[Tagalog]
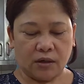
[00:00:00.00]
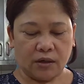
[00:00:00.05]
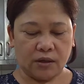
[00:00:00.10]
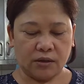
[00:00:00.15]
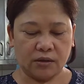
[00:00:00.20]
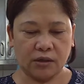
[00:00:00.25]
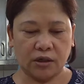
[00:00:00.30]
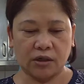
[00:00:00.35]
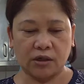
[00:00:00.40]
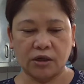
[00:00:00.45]

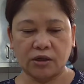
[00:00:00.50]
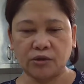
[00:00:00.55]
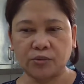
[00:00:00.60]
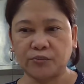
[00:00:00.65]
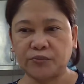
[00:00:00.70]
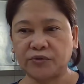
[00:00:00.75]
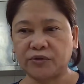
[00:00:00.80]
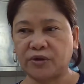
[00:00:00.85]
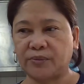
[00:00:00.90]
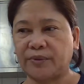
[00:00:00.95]
And then, ito
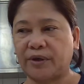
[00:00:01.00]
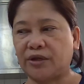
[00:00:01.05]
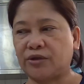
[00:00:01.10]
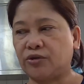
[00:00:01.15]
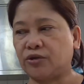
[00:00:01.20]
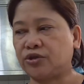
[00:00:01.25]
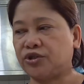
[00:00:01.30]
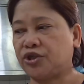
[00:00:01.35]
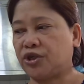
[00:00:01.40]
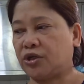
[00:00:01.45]
po
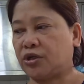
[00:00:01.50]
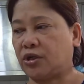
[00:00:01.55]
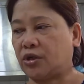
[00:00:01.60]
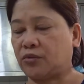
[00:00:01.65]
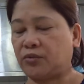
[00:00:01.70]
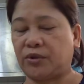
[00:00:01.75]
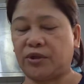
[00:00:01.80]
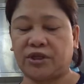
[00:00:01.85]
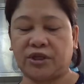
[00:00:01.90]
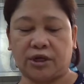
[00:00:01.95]
naman yung
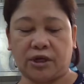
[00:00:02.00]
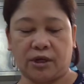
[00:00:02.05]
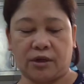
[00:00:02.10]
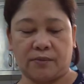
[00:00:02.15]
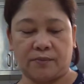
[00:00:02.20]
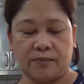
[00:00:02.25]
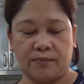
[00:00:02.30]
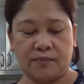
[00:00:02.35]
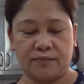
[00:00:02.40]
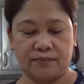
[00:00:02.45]
chicken with
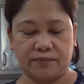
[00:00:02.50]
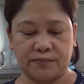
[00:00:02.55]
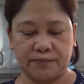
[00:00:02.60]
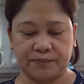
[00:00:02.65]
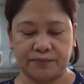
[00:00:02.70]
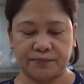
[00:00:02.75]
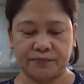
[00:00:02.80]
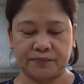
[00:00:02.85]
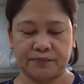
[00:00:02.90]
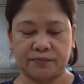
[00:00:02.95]
cream.
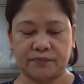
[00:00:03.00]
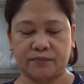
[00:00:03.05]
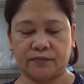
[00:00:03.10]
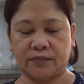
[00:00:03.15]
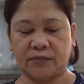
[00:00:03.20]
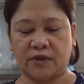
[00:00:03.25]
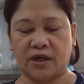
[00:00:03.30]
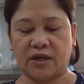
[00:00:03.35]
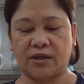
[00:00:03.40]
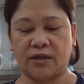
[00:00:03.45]

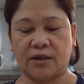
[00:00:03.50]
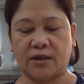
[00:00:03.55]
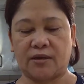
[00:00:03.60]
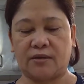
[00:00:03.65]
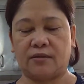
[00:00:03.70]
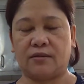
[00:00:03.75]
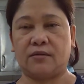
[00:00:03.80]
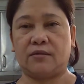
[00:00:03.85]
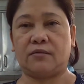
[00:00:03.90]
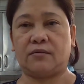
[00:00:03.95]

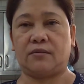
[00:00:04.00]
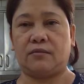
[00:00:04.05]
Ayan.